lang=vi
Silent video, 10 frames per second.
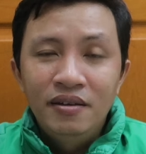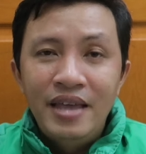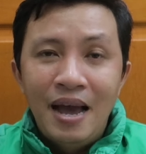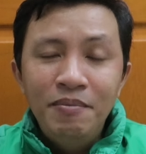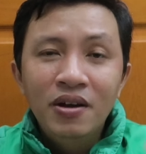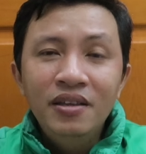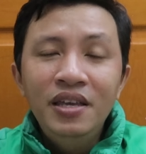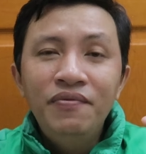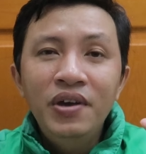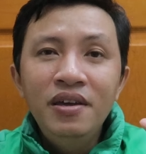giảm được cái
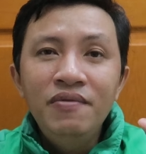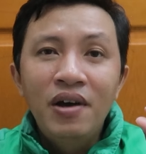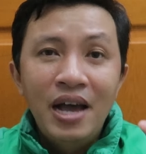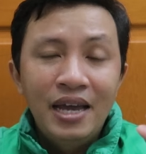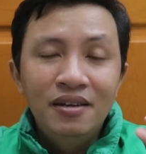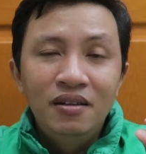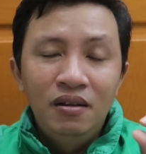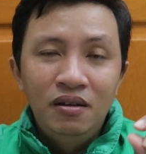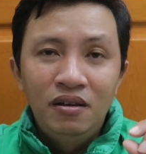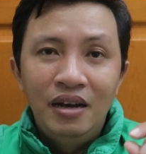chi phí vận hành
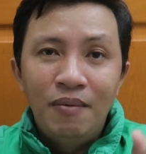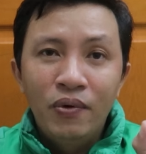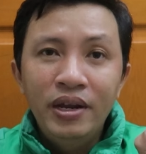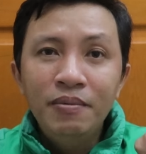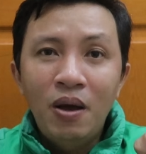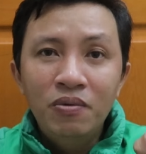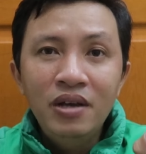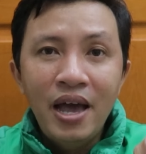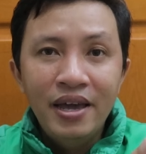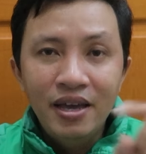là một cái điểm cộng
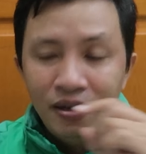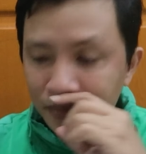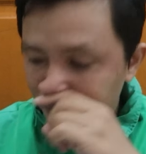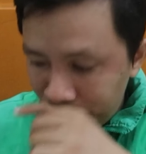thứ hai ha.